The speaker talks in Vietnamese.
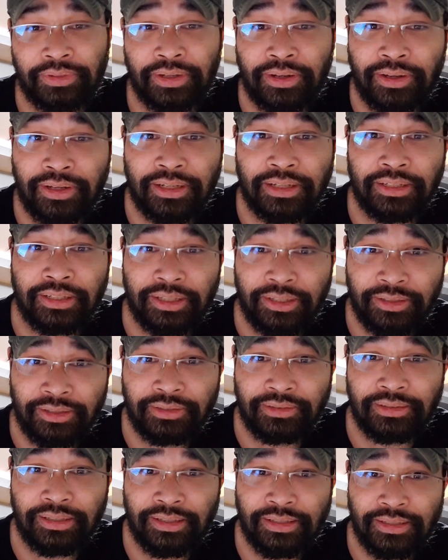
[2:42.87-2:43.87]
và đó là lý
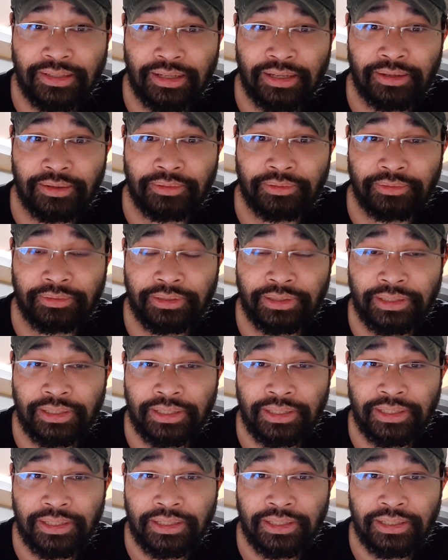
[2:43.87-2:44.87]
do tại sao
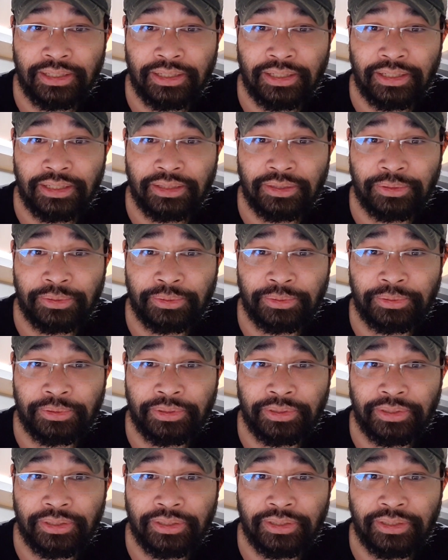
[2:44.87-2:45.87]

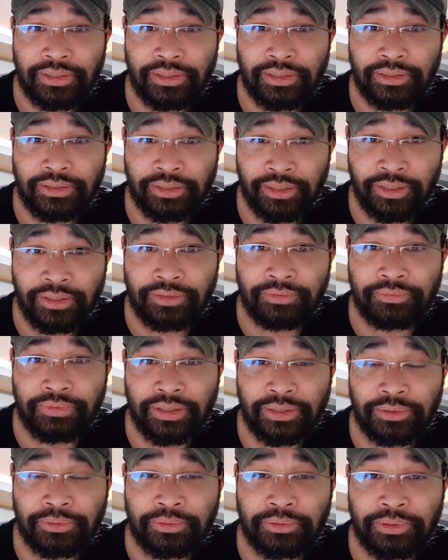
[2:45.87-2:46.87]
tôi tức
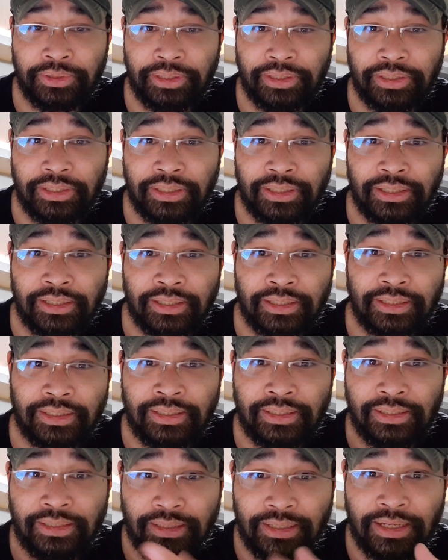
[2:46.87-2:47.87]
và tôi
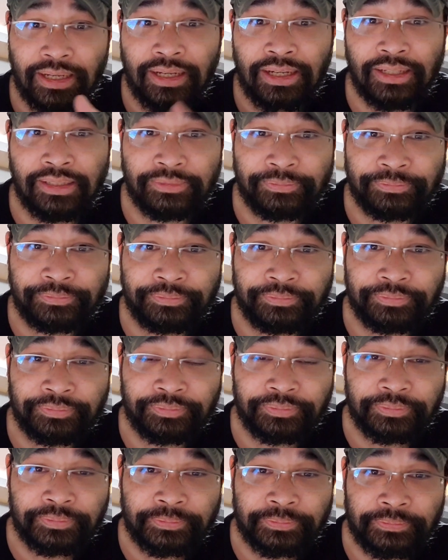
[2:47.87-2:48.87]
đã
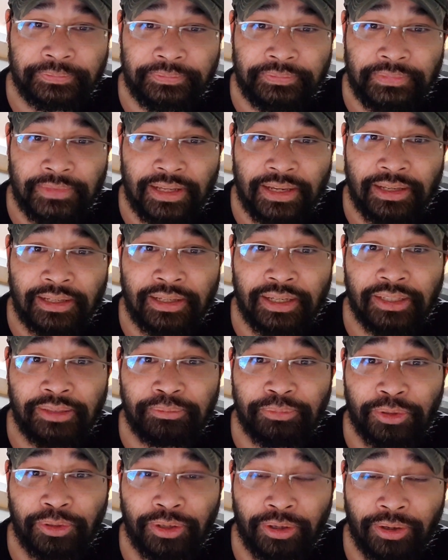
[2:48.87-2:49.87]

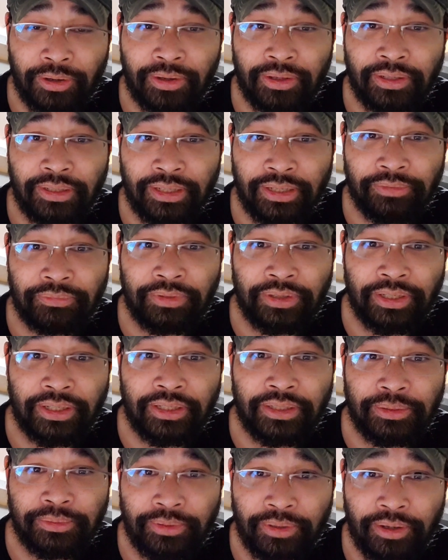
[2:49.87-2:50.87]
ghét bọn họ là vì
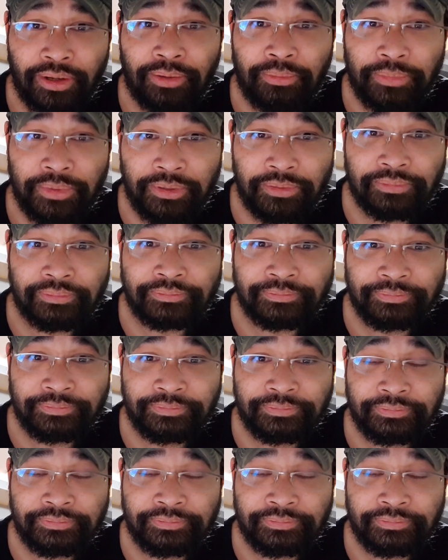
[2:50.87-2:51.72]
cái điều đó biết không